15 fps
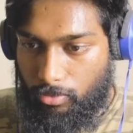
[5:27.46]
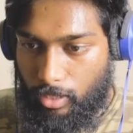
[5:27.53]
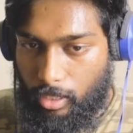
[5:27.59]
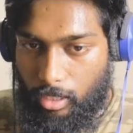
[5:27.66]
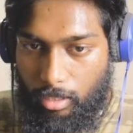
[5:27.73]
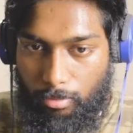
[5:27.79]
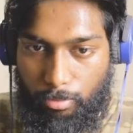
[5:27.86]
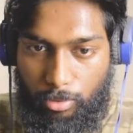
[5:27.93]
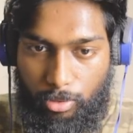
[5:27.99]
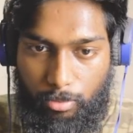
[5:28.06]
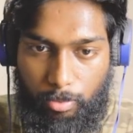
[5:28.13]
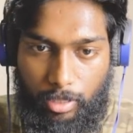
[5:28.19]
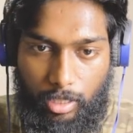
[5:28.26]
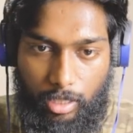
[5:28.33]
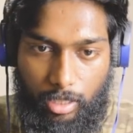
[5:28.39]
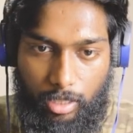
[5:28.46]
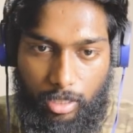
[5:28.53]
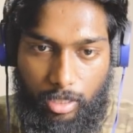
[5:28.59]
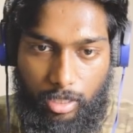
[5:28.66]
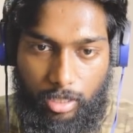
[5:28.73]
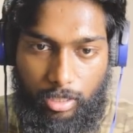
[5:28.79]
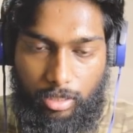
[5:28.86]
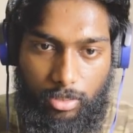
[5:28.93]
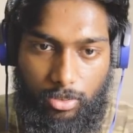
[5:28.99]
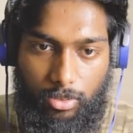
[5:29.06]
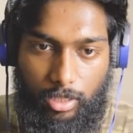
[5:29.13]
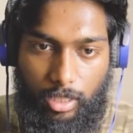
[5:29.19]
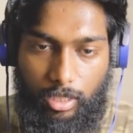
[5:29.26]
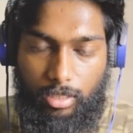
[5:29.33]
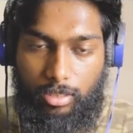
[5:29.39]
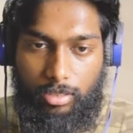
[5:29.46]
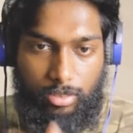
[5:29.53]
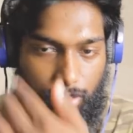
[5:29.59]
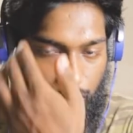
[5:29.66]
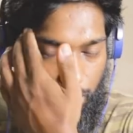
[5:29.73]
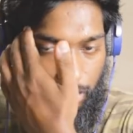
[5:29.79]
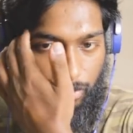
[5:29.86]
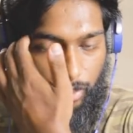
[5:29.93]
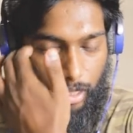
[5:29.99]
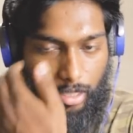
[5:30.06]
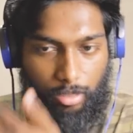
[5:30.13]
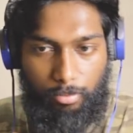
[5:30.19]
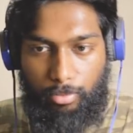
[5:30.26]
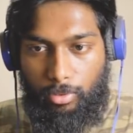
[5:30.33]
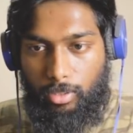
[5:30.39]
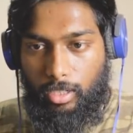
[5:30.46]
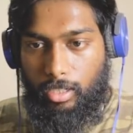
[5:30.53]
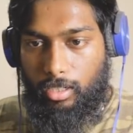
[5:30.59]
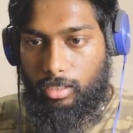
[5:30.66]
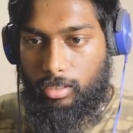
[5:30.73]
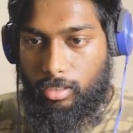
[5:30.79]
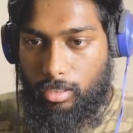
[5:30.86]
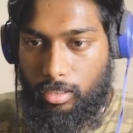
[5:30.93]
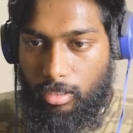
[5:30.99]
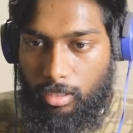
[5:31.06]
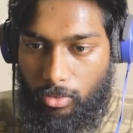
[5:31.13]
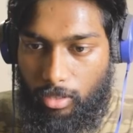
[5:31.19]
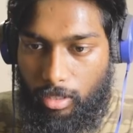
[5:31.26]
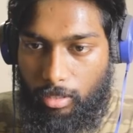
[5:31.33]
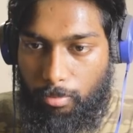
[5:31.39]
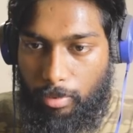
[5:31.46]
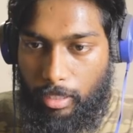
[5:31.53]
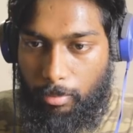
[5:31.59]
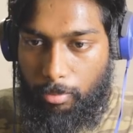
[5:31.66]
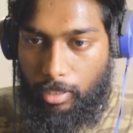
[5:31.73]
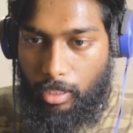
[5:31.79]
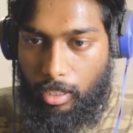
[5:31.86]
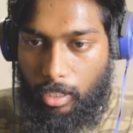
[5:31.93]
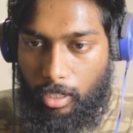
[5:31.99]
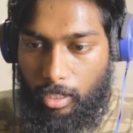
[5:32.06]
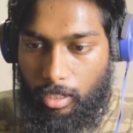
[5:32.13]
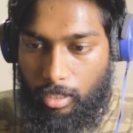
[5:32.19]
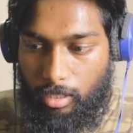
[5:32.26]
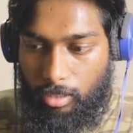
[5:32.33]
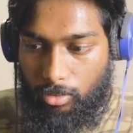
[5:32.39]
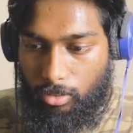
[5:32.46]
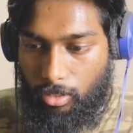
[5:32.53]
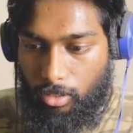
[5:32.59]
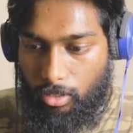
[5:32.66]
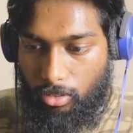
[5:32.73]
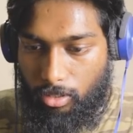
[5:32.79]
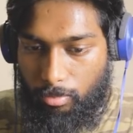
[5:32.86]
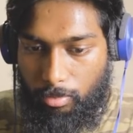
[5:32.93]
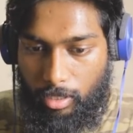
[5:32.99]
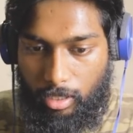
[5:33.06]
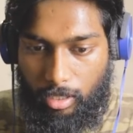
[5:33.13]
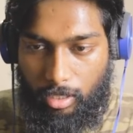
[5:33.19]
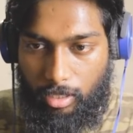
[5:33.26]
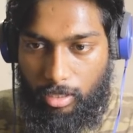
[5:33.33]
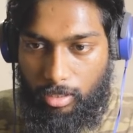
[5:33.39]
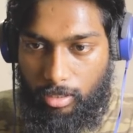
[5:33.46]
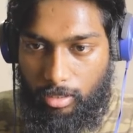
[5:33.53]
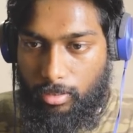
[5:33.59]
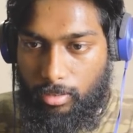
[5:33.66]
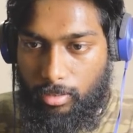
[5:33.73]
ஃபைலை இம்போர்ட் பண்ணிக்கிறேன் இதில் ஓகே ஸோ நம்ம ஃபைல் இம்போர்ட் ஆயிடுச்சு நான் உங்களுக்கு ப்ளே பண்ணி காட்டுறேன் இதோட ஆடியோ எப்படி இருக்குன்னு